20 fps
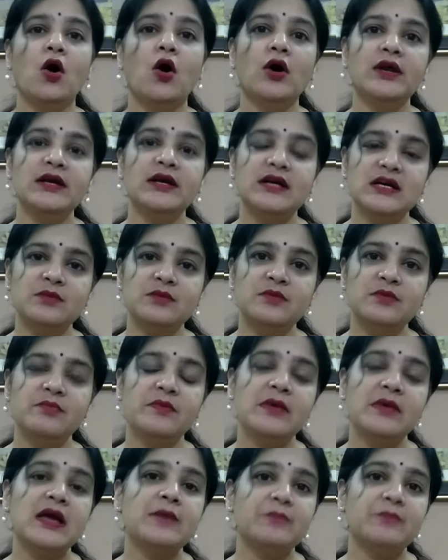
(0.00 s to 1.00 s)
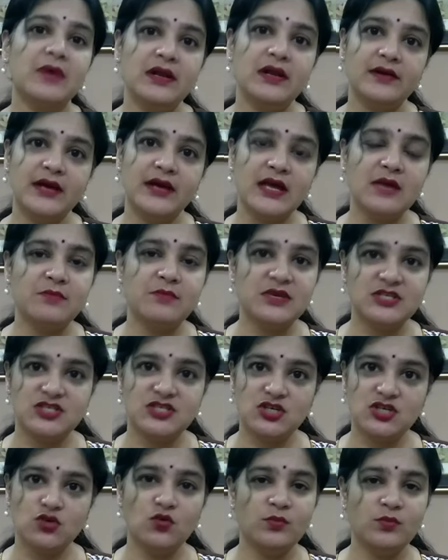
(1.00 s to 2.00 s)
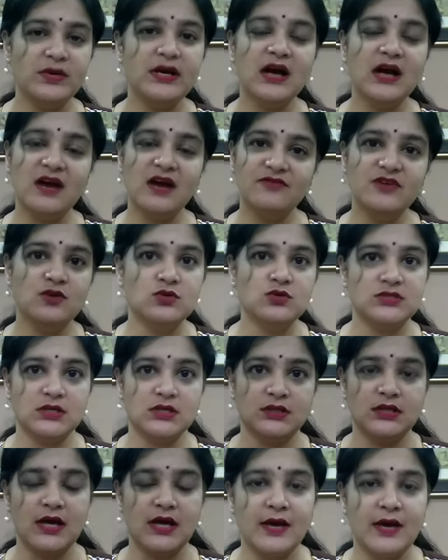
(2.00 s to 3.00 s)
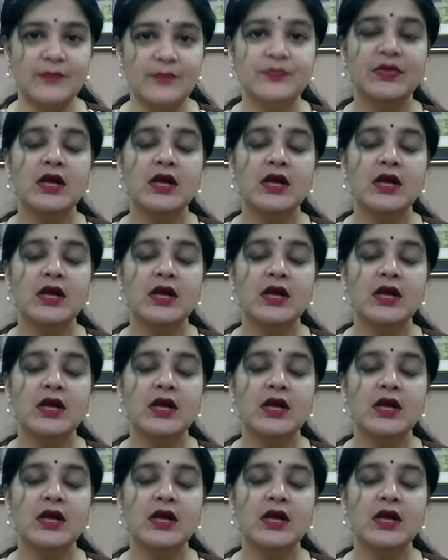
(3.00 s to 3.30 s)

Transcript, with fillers: और गर्भ में पल रहे बच्चे को भी काफ़ी हो सकता है